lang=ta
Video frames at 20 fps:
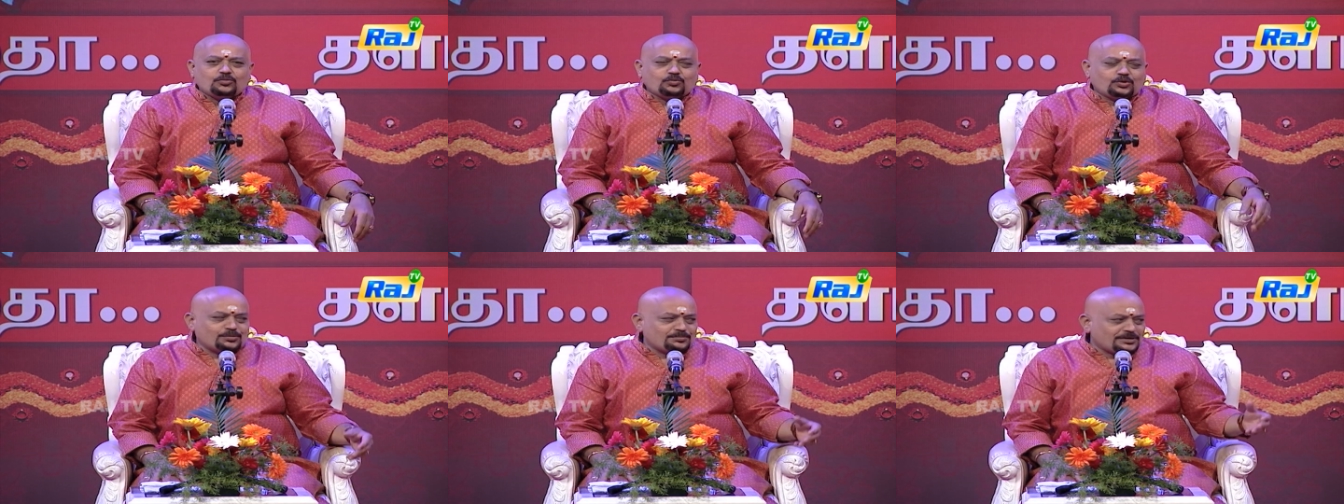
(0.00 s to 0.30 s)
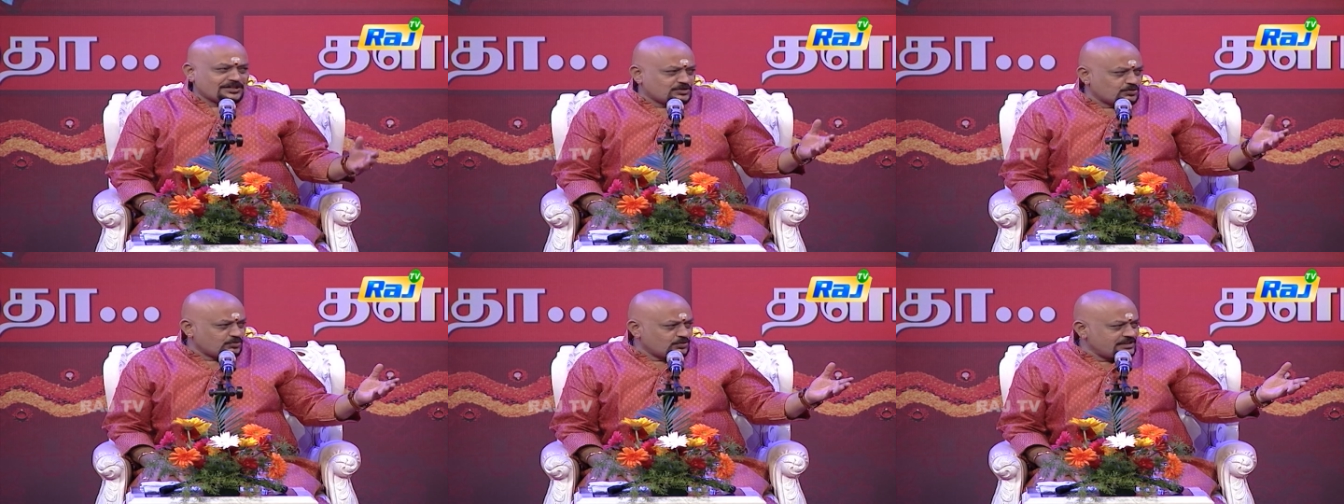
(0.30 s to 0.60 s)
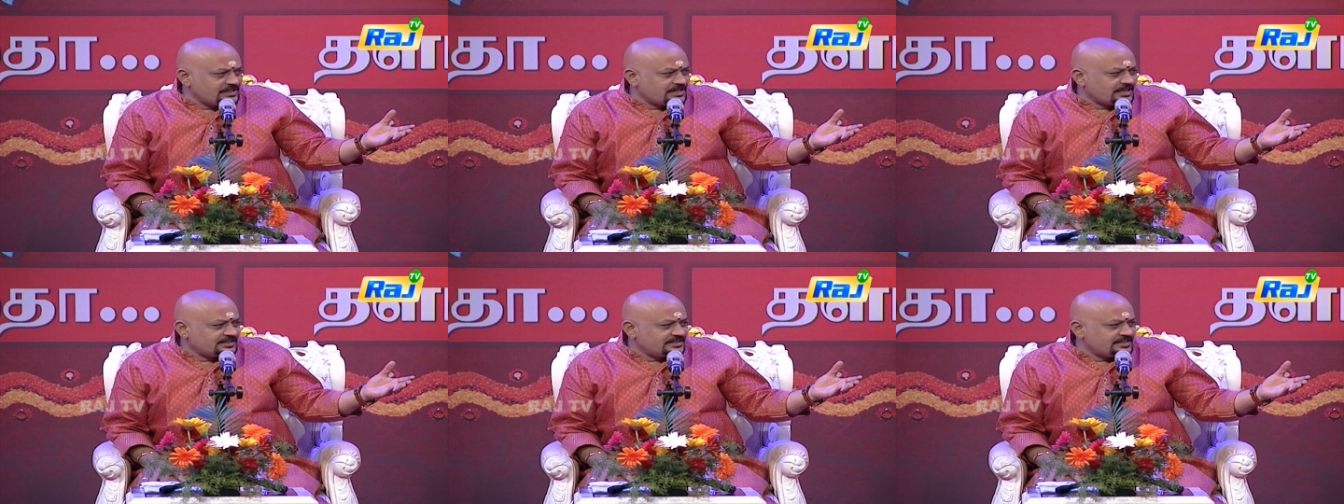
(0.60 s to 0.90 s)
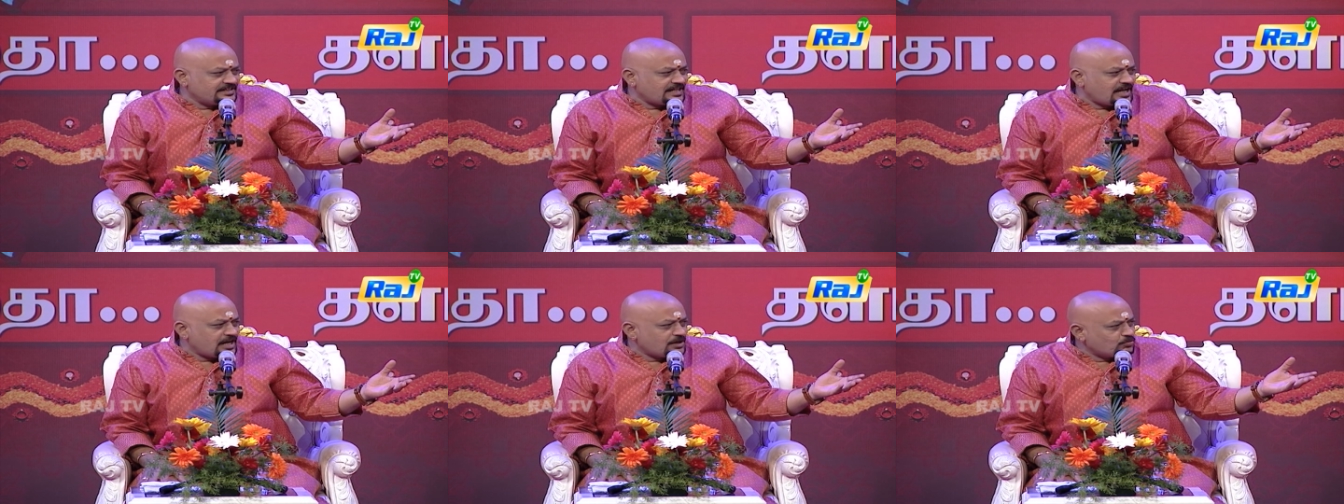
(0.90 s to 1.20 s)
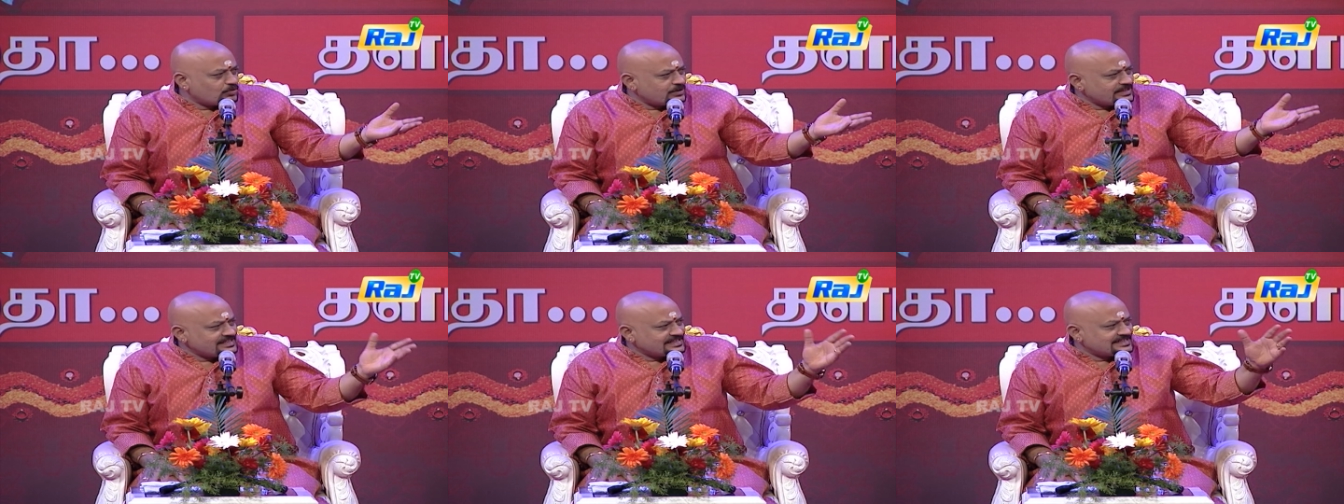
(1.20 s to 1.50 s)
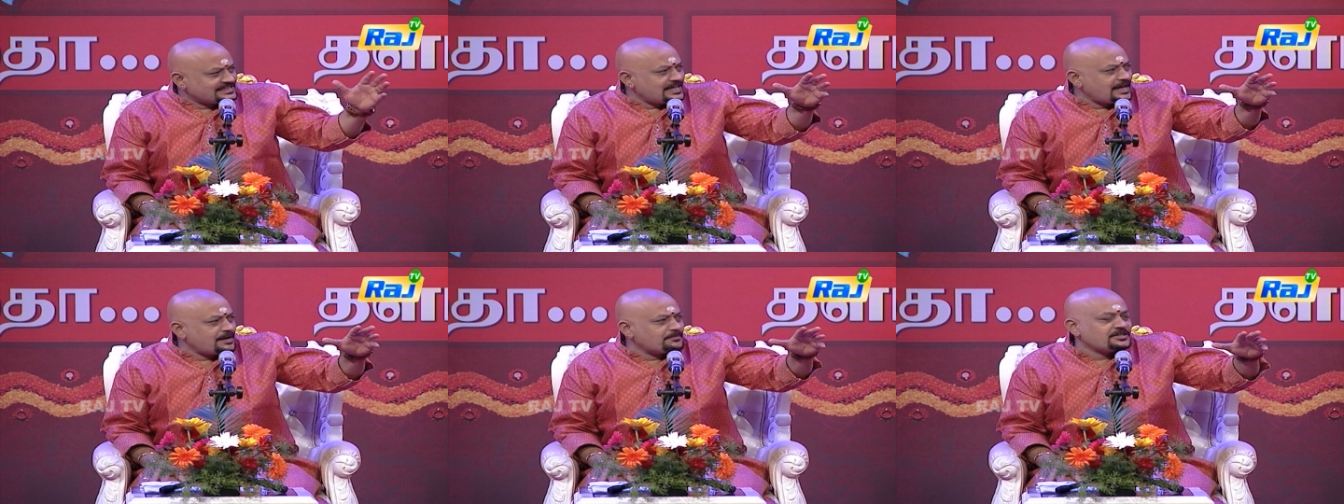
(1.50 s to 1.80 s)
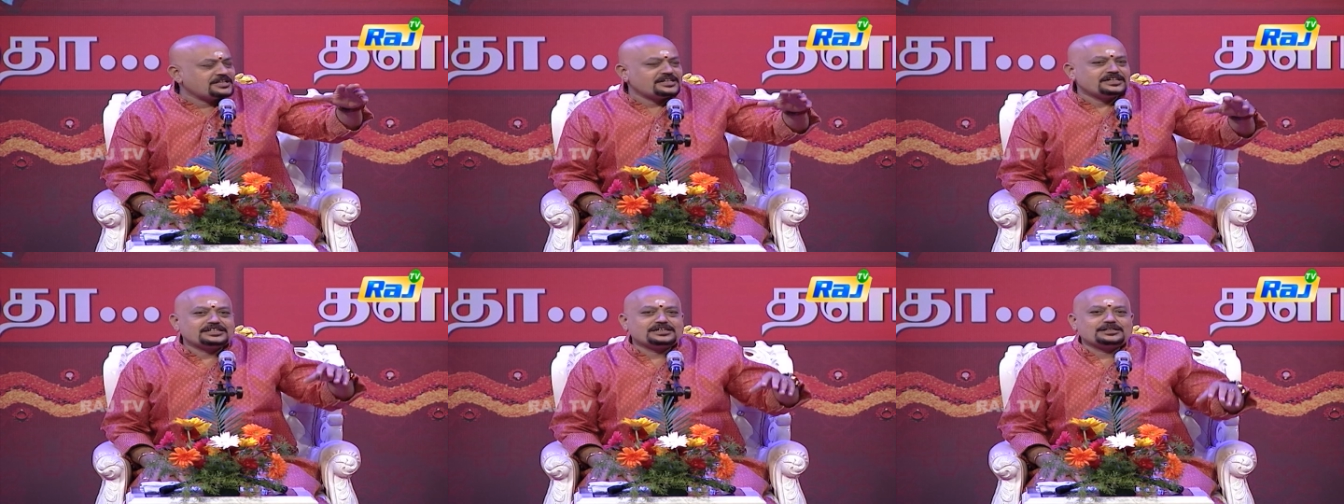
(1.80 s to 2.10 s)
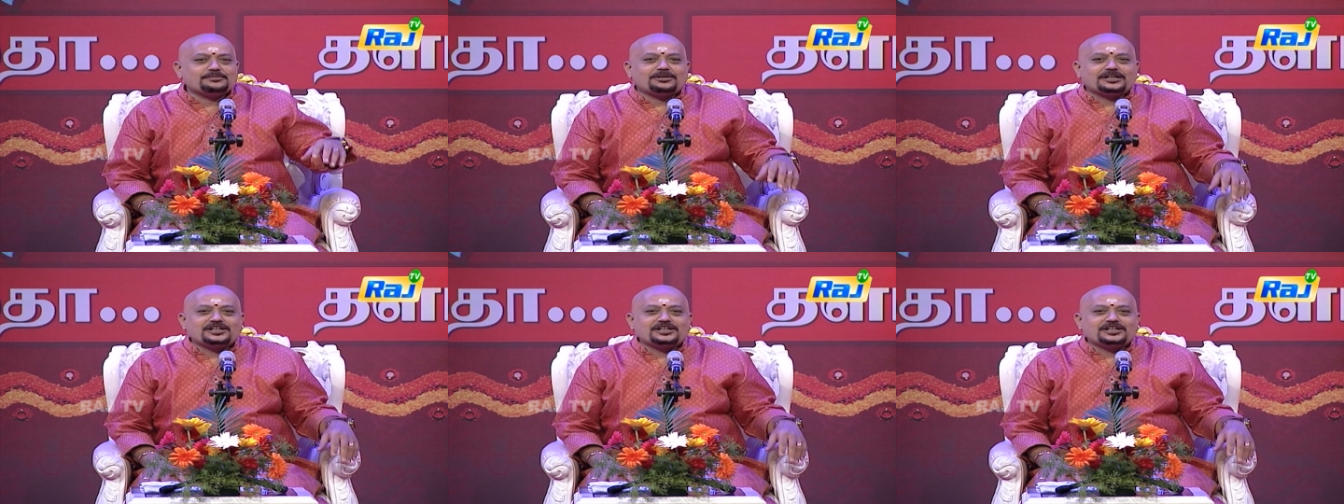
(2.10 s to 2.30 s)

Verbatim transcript: ஒரு மசூதி கட்டினால் ஒரு இஸ்லாமியருக்கு